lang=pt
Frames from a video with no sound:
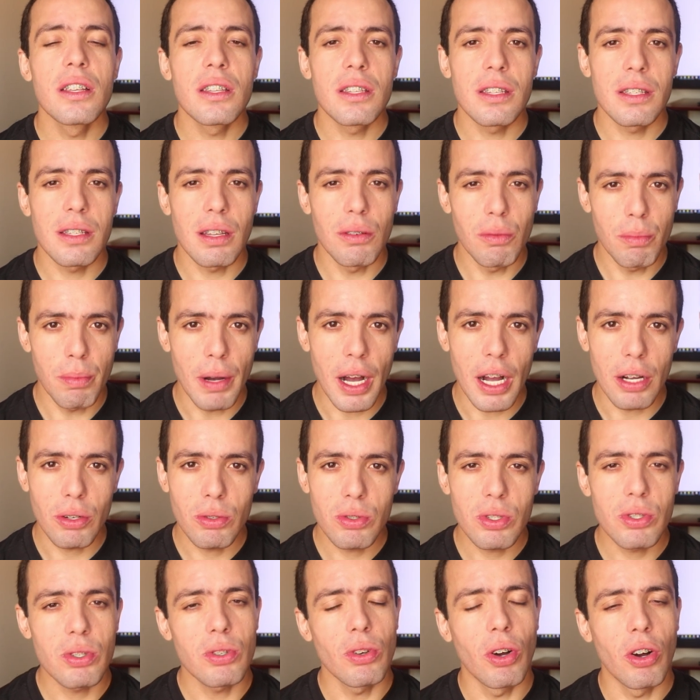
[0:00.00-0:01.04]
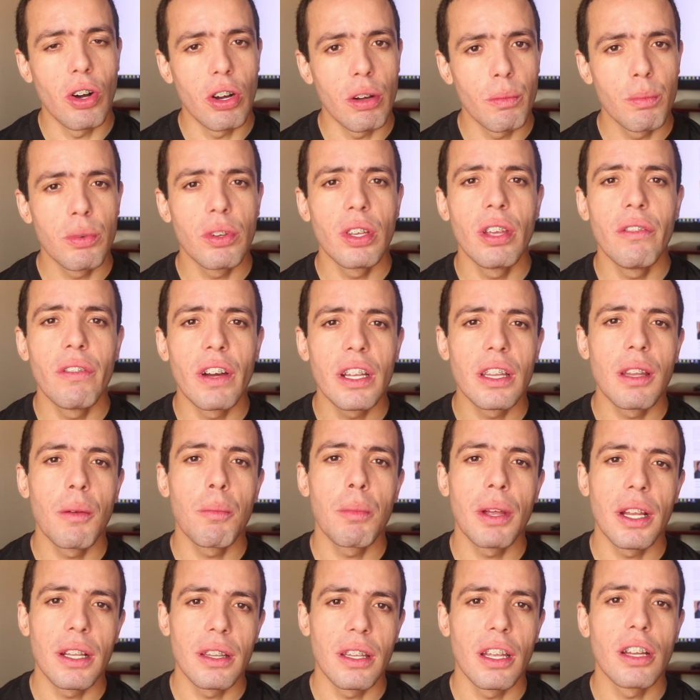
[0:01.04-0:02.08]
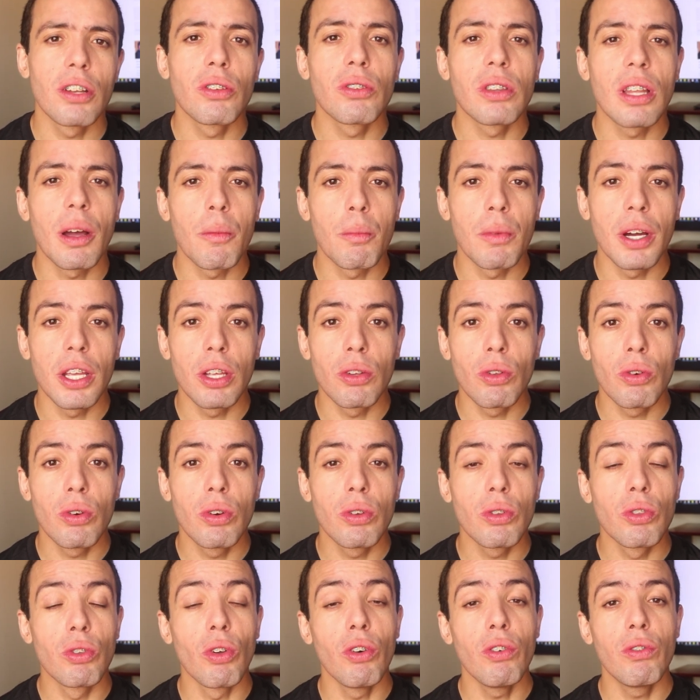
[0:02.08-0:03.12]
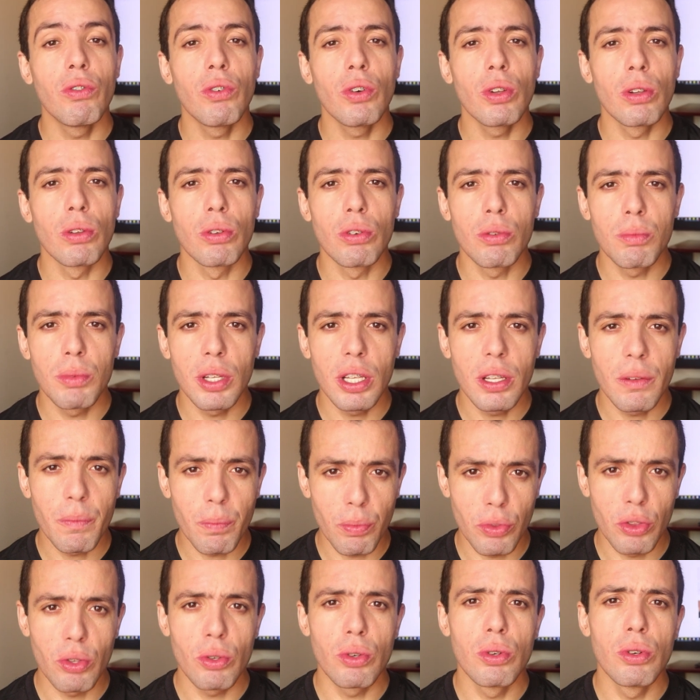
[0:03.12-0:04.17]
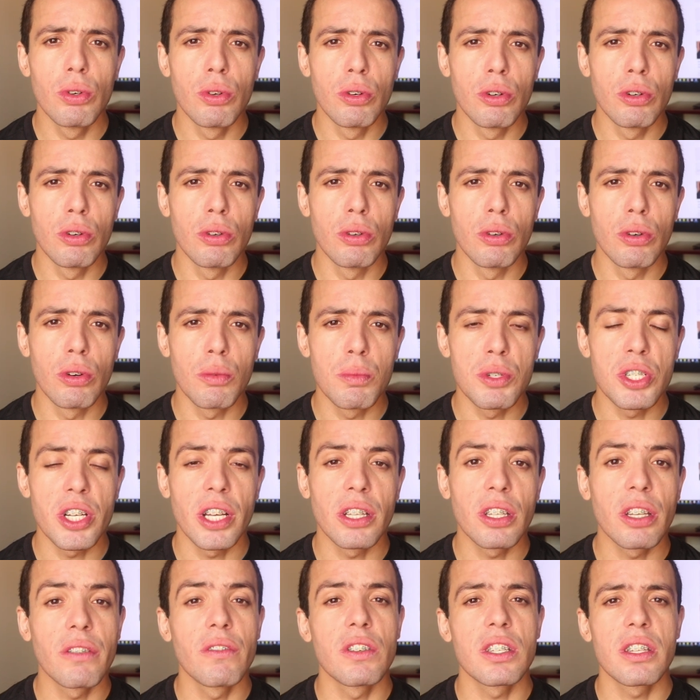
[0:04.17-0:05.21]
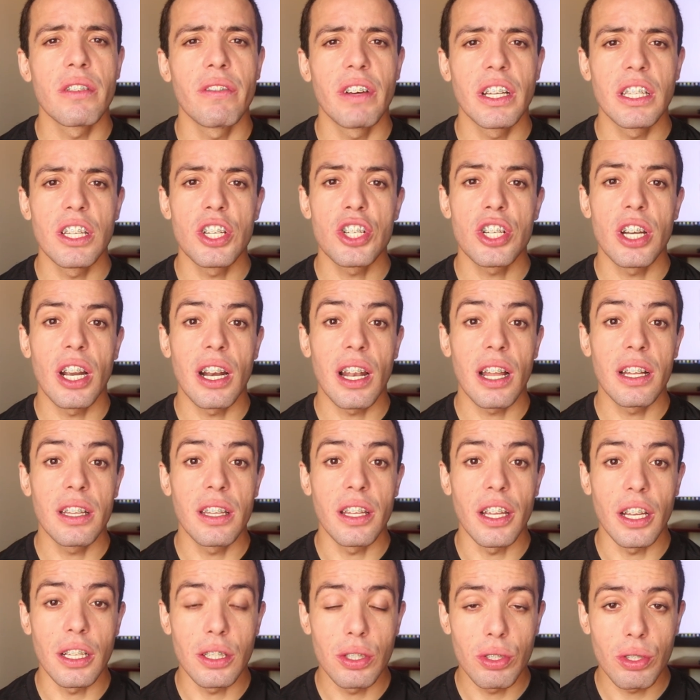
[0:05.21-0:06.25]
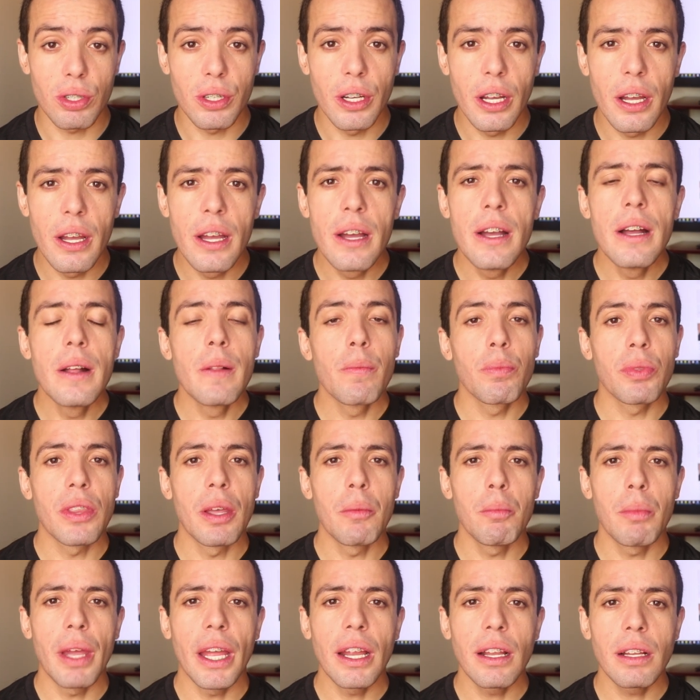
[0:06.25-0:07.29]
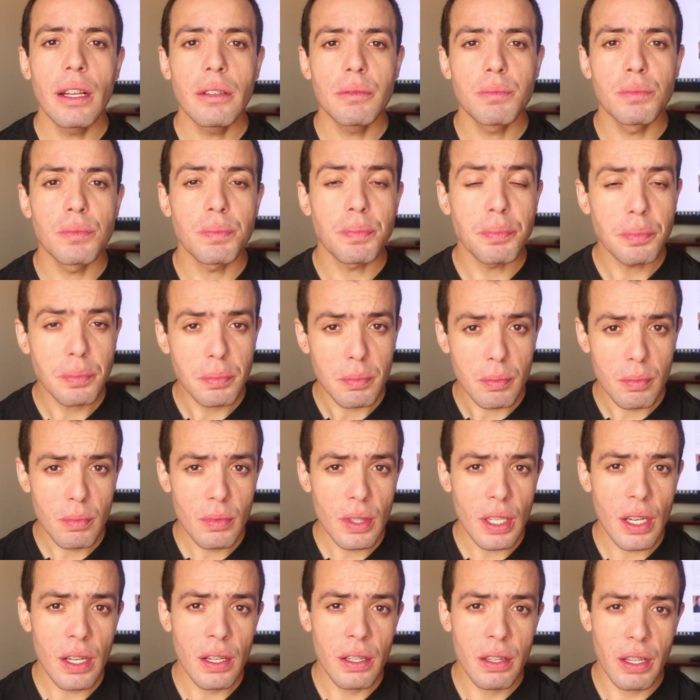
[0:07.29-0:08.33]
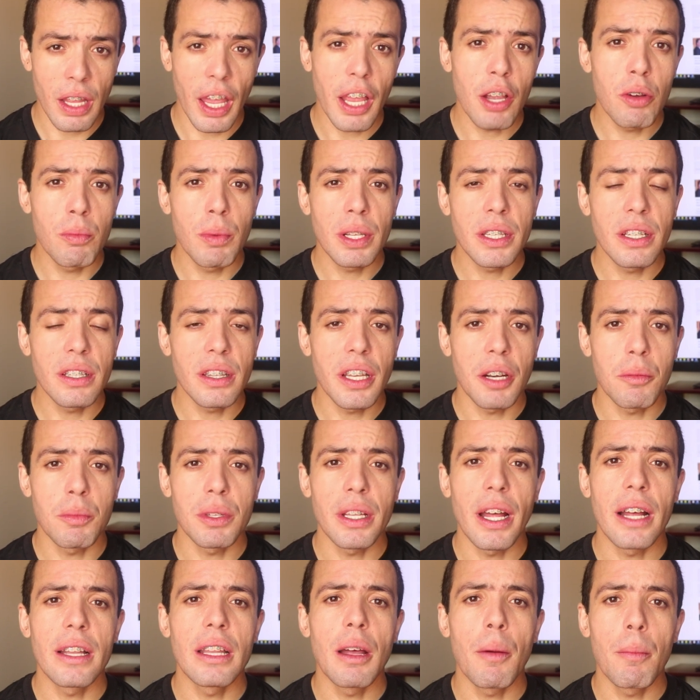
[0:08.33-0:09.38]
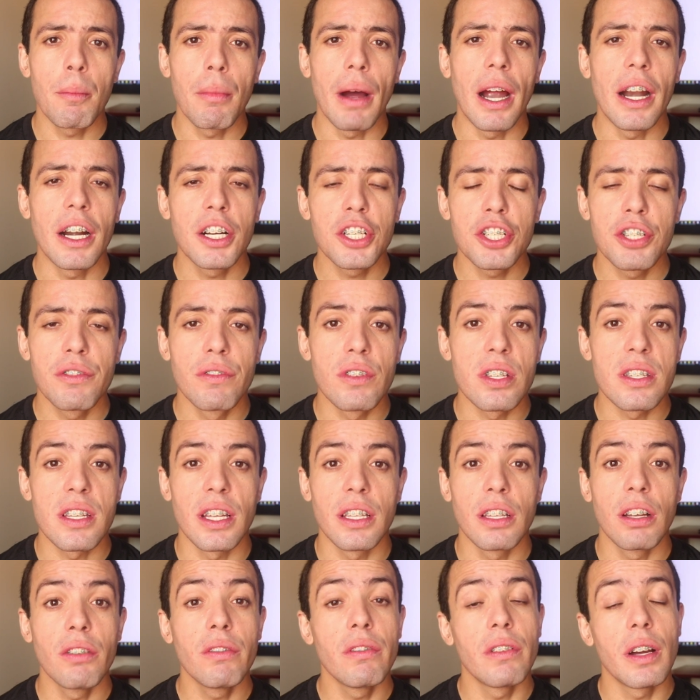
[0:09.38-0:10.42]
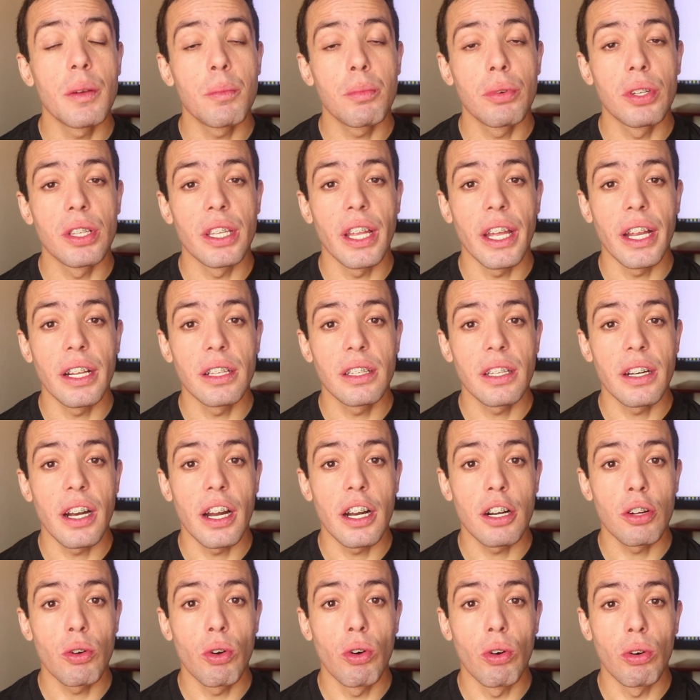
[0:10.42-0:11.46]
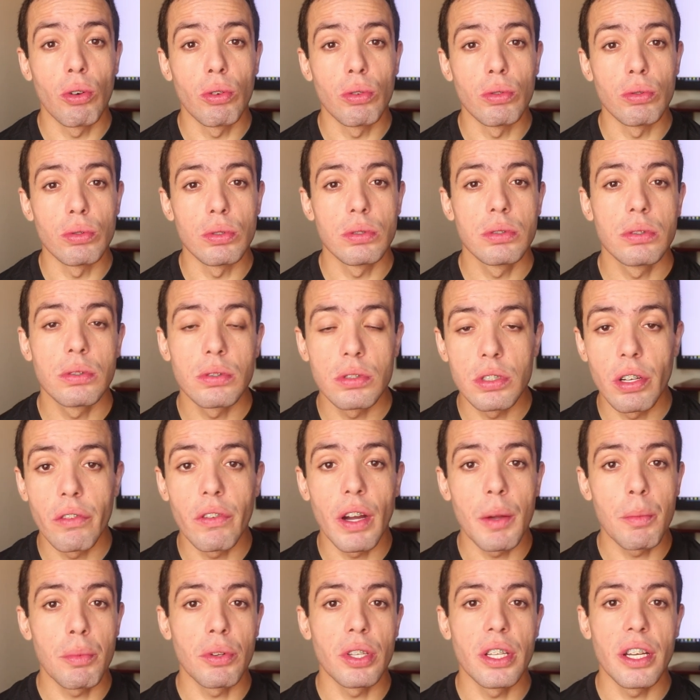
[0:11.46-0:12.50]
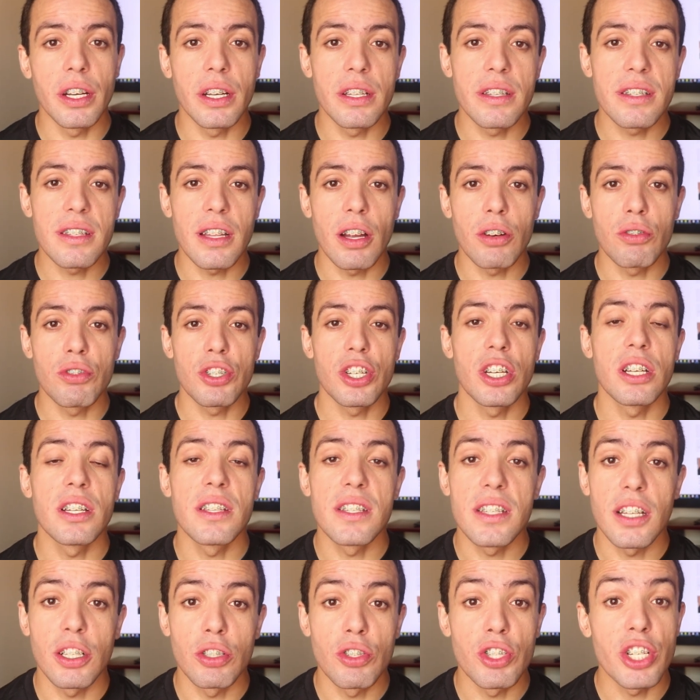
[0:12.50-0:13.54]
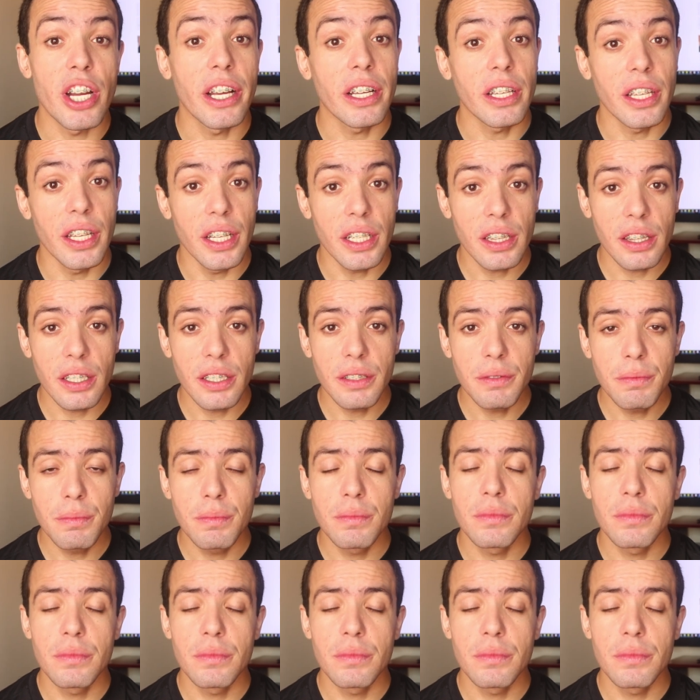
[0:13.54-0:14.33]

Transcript: São pagos, óbvio, e vai depender do tamanho do volume do objeto que você vai deixar lá dentro. Também em uma determinada parte você não vai poder entrar com, não vai poder estar utilizando jaqueta,